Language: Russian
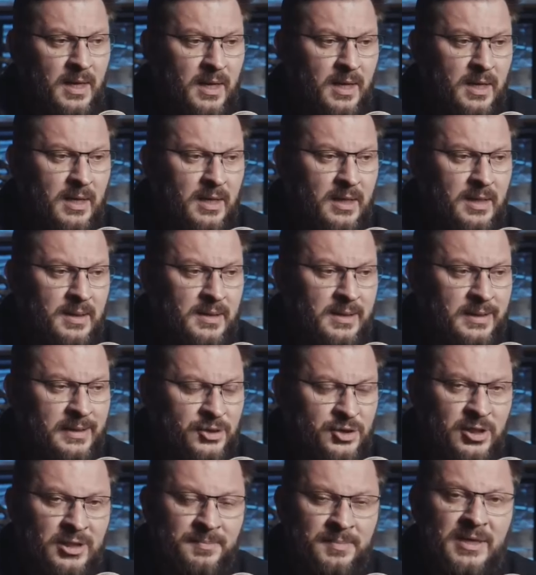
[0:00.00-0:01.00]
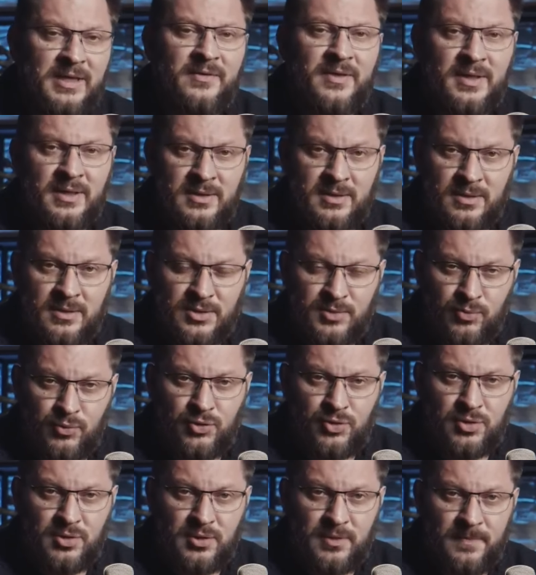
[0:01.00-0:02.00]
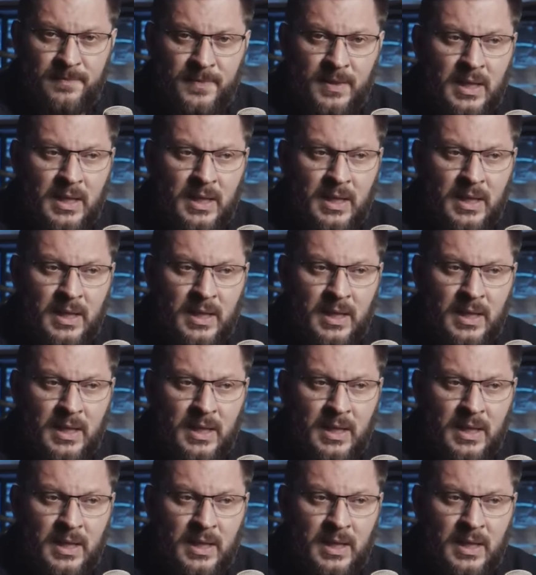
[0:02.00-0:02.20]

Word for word: а, для начала поговорить с мужчиной